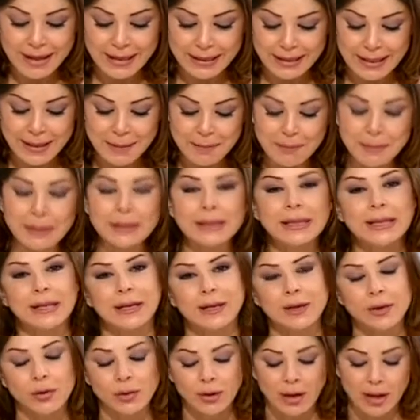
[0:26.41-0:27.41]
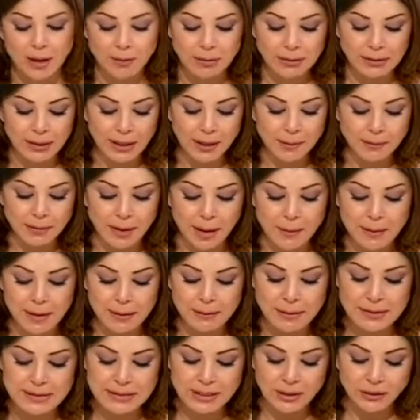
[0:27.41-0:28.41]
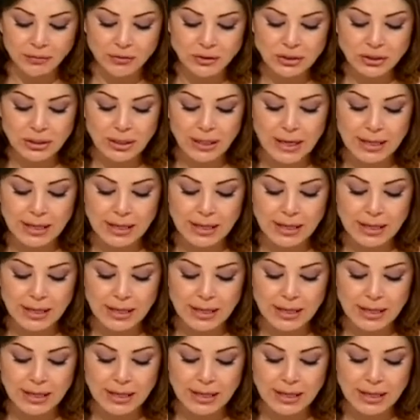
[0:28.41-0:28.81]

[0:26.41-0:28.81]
ريم مثل رولا بتحب كمان بس تفش